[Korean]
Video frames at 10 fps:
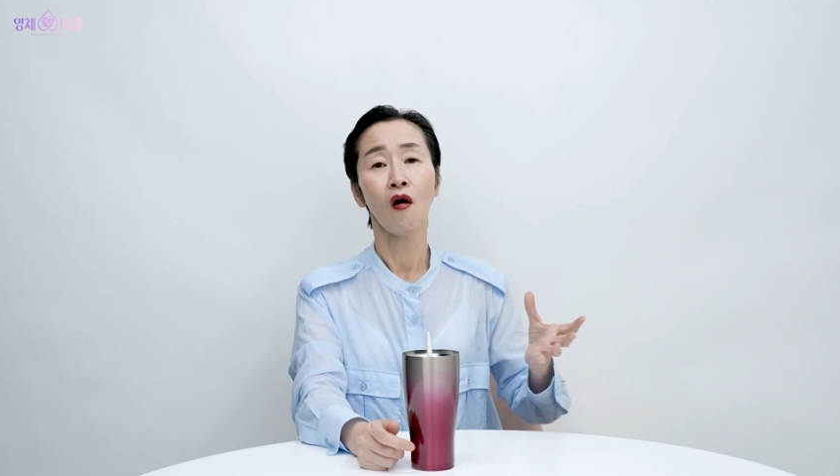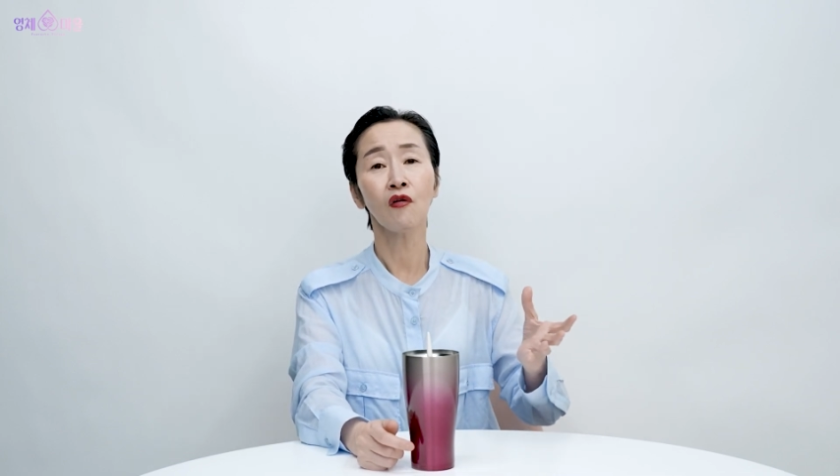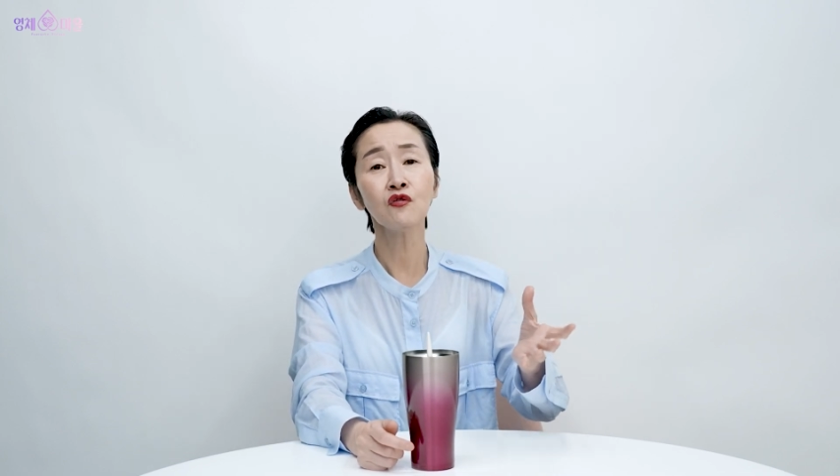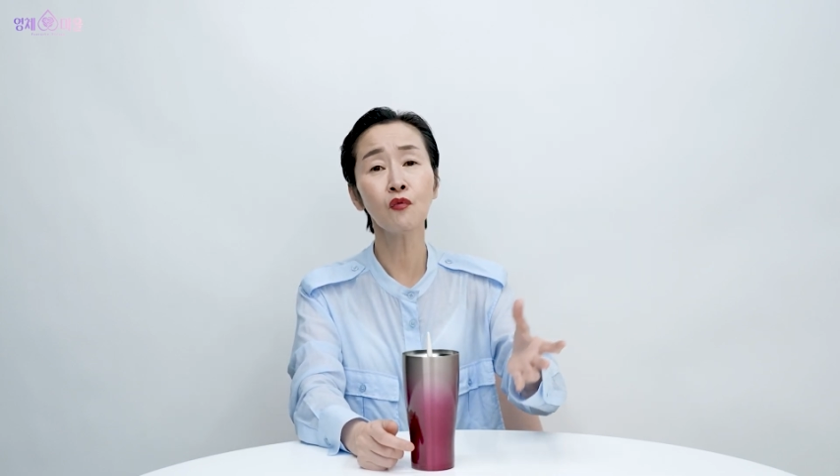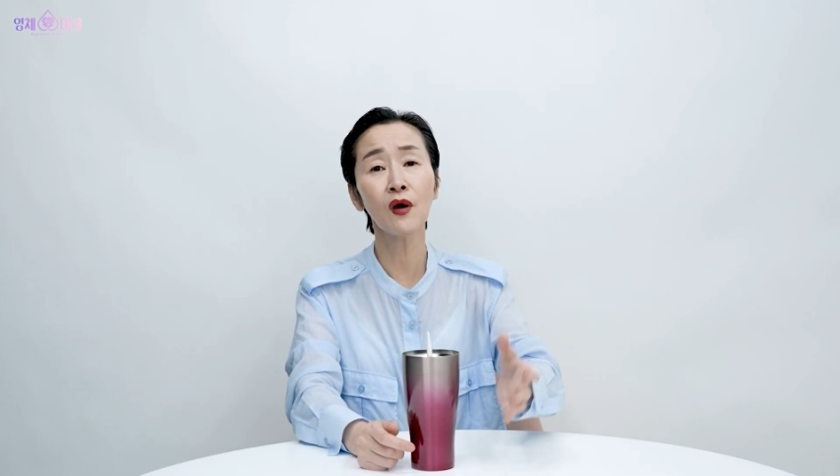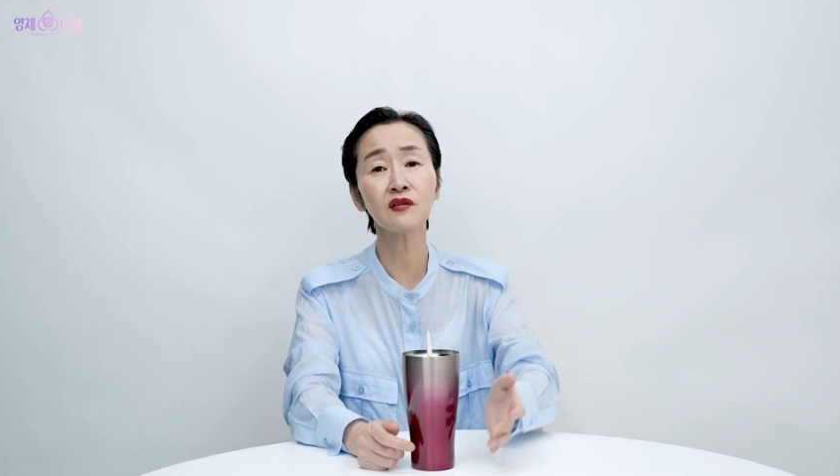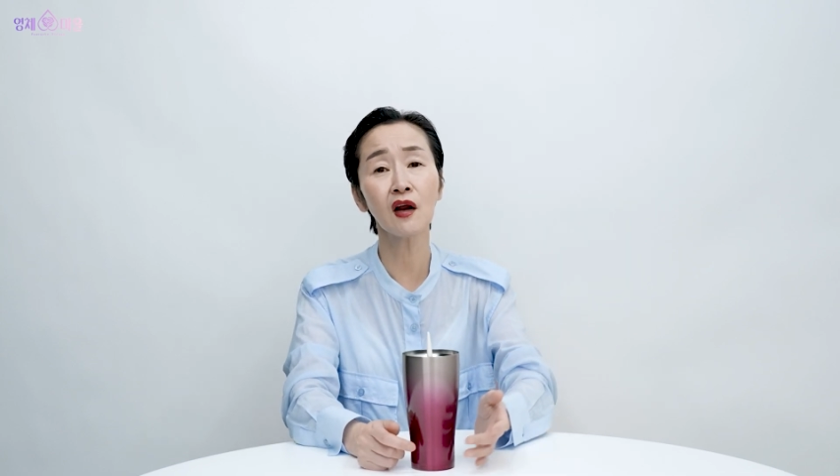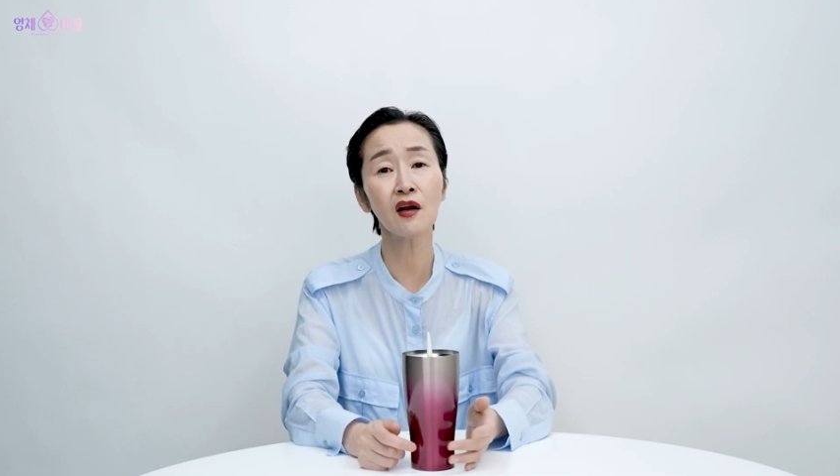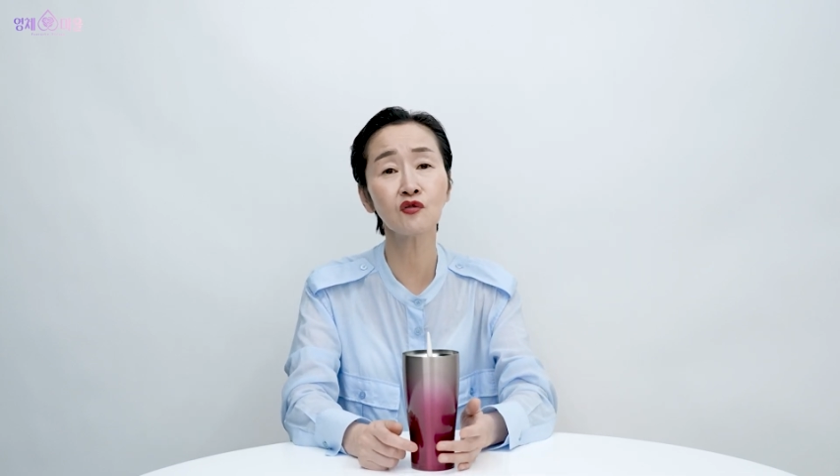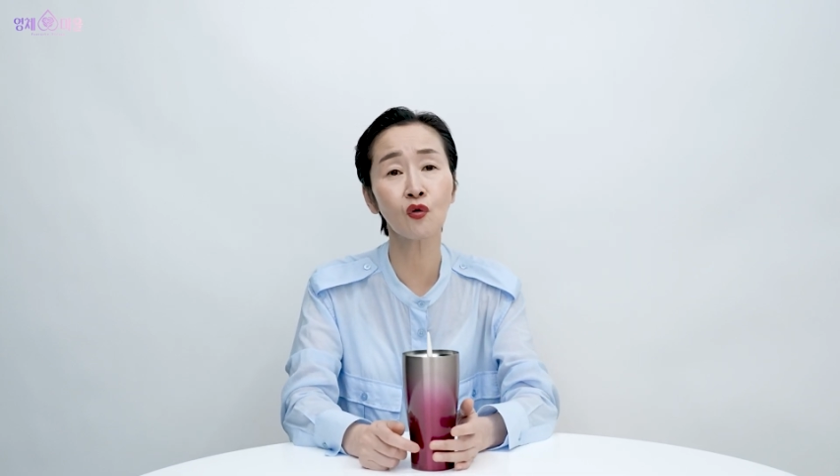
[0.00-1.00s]
아니 왜
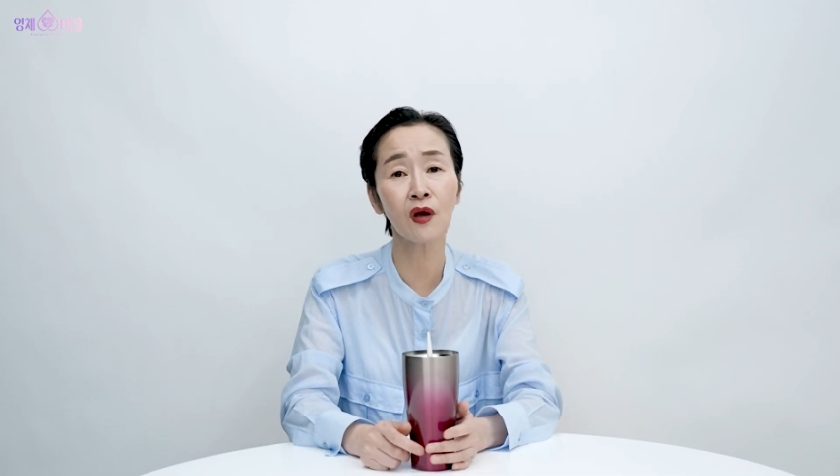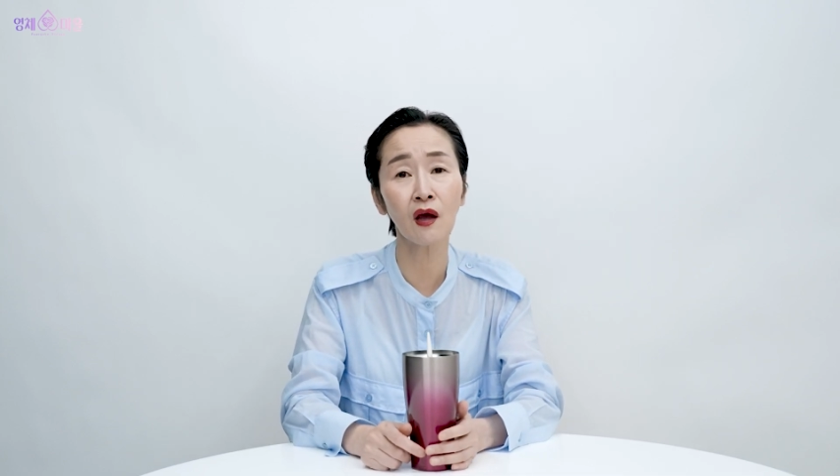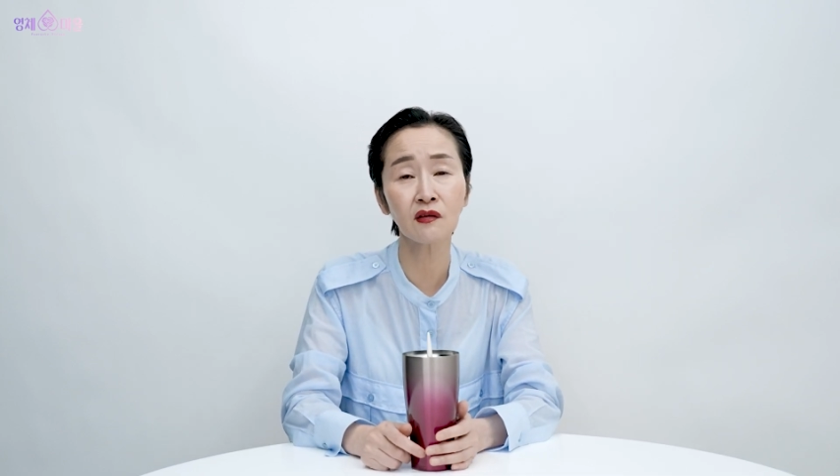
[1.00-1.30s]
잘난 척해?